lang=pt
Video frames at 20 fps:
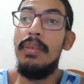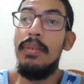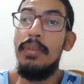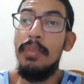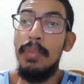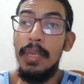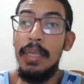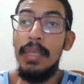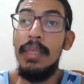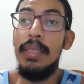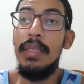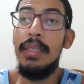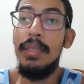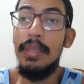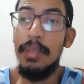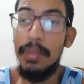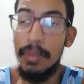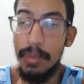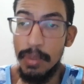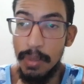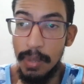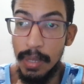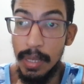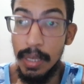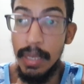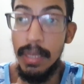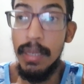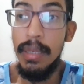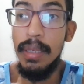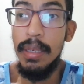uma
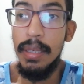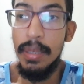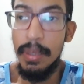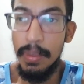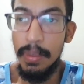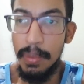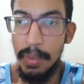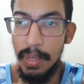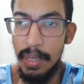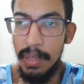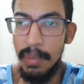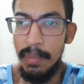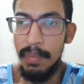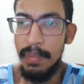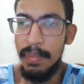história agora.